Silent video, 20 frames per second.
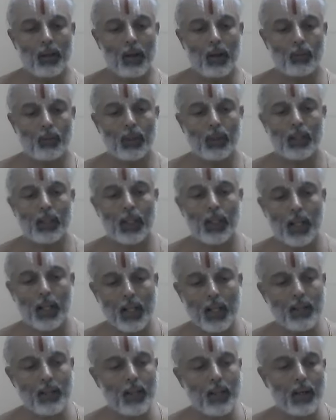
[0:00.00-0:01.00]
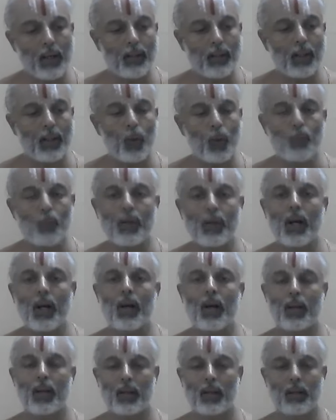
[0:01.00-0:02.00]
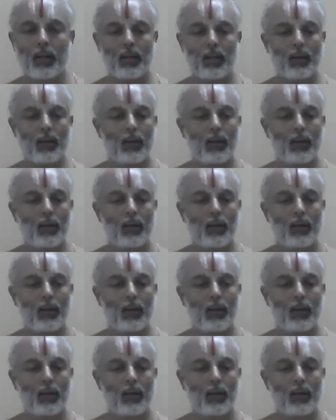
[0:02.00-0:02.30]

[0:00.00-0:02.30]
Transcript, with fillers: அமுதத்தை கடைந்து எடுத்த உபகாரகன்